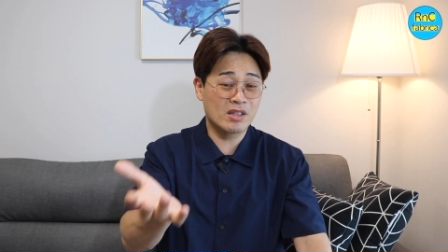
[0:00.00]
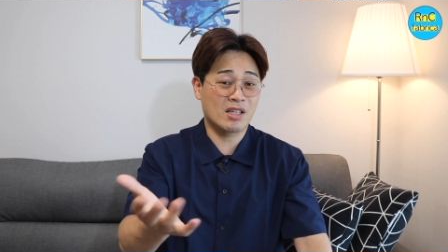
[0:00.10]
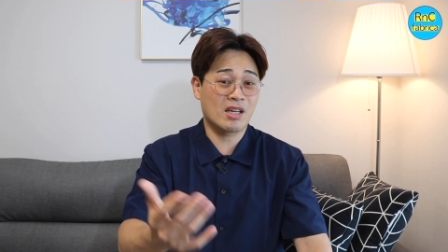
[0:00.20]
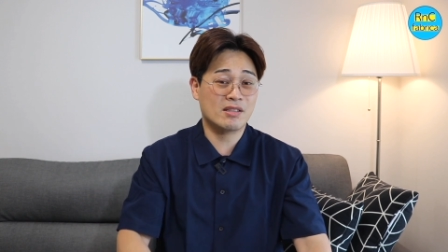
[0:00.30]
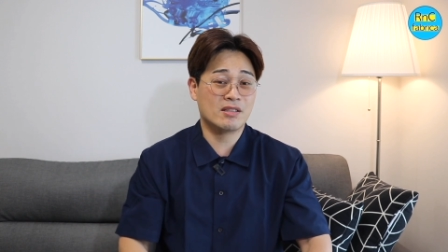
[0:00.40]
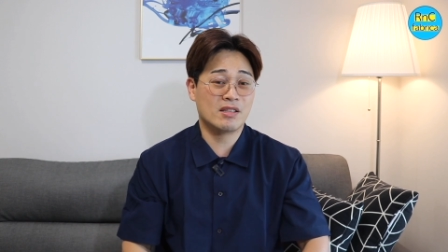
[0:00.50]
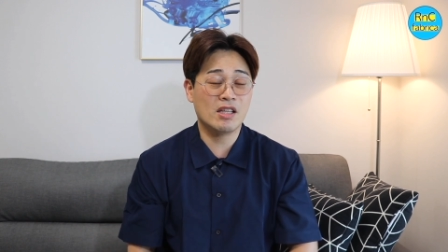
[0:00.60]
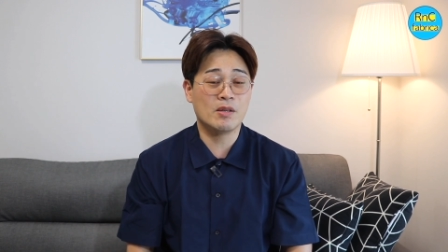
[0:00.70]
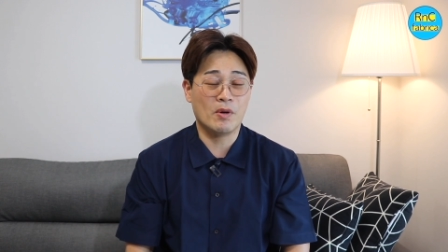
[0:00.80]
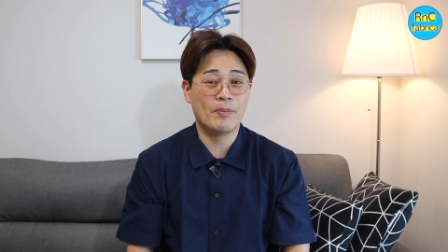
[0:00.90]

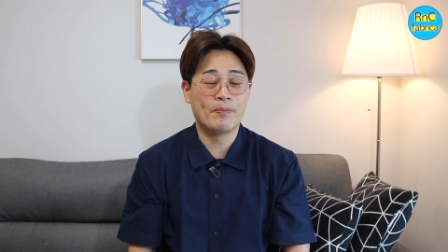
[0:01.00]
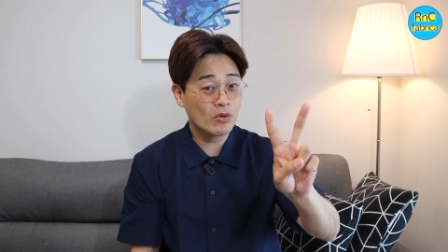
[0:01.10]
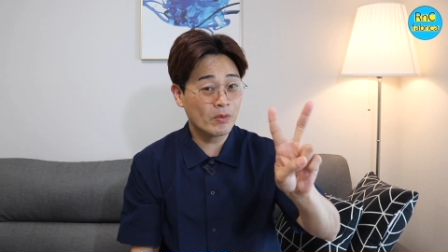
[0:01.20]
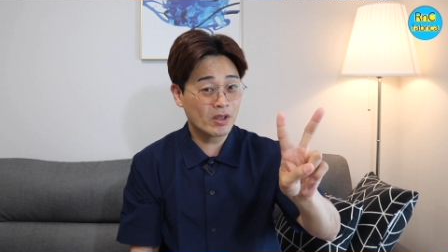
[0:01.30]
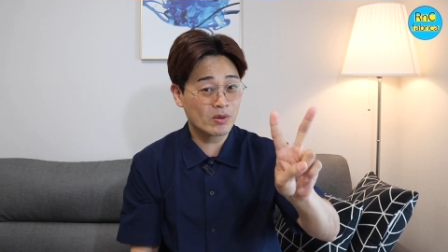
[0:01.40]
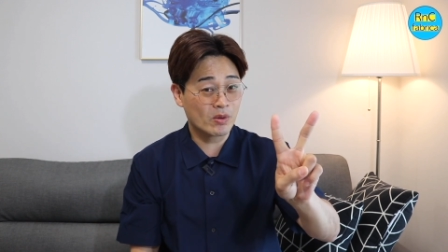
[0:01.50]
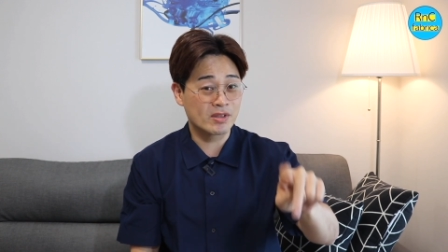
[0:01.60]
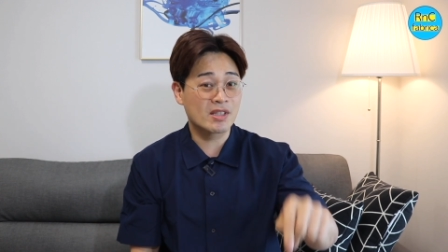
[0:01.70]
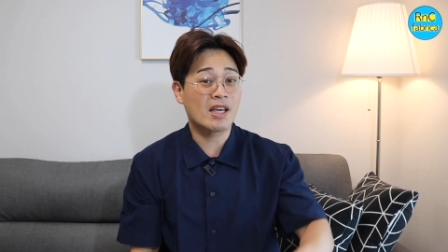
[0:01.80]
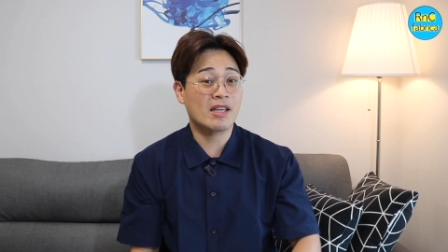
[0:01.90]
digestivo. Número 2.